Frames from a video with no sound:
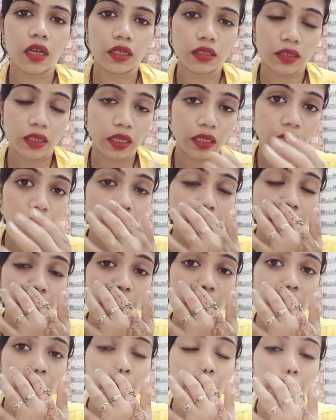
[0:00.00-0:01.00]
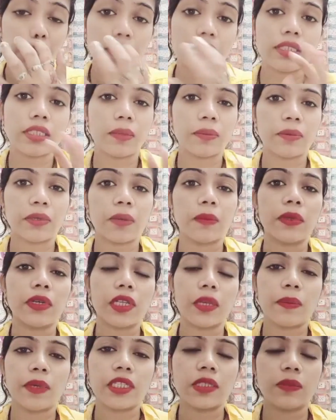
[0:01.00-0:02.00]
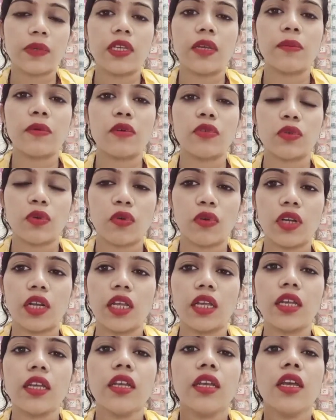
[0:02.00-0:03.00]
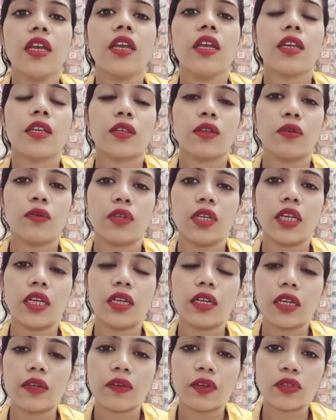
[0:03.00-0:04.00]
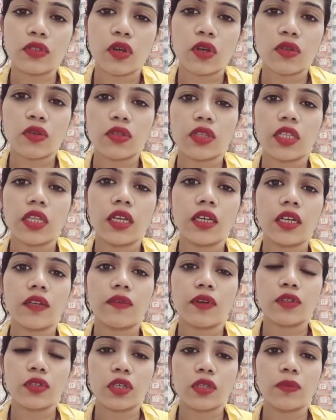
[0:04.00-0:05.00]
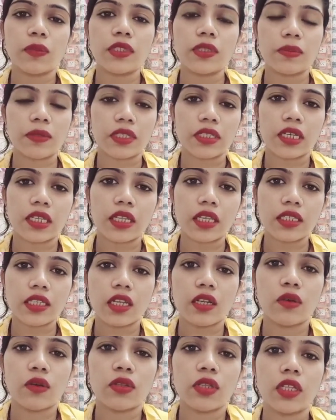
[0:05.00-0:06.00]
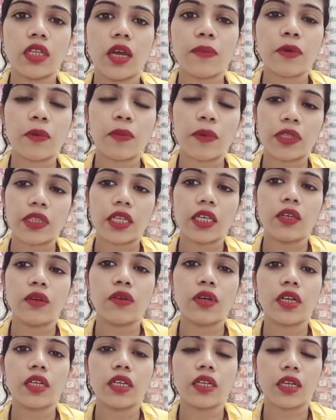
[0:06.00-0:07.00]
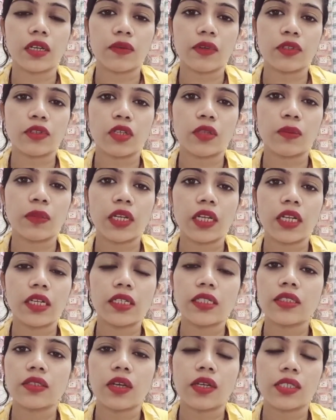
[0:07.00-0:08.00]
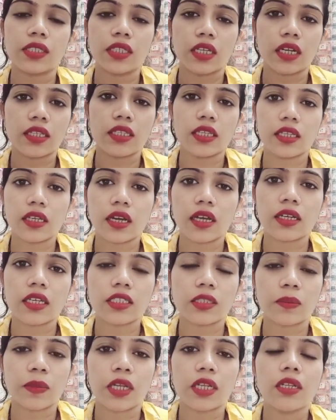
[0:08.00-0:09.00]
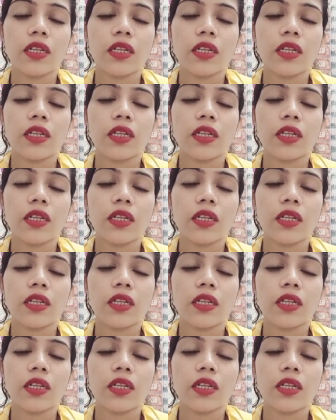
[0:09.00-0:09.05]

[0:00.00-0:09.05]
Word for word: अगस्त और सेप्टेम्बर के बीच में ही आपको खोलना है क्योंकि करवा चौथ होती है करवा चौथ में सबसे ज़्यादा सेल होती है आपको पता ही होगा कि करवा चौथ में लेडीज़ का सारा सिंगार का सामान